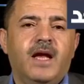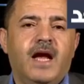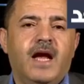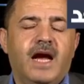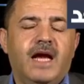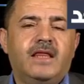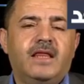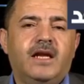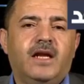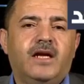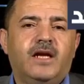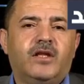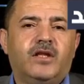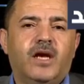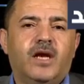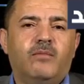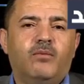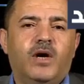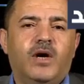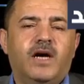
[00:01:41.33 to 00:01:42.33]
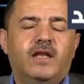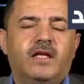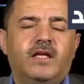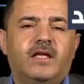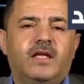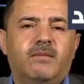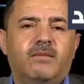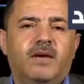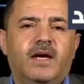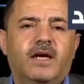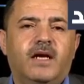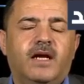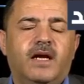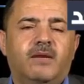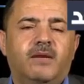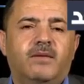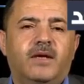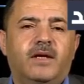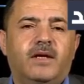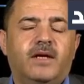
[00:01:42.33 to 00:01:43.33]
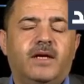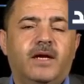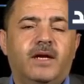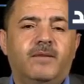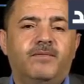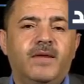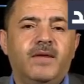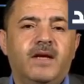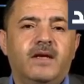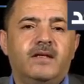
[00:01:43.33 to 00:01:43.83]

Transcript: هذا الخطاب وهذا التماهي الأمريكي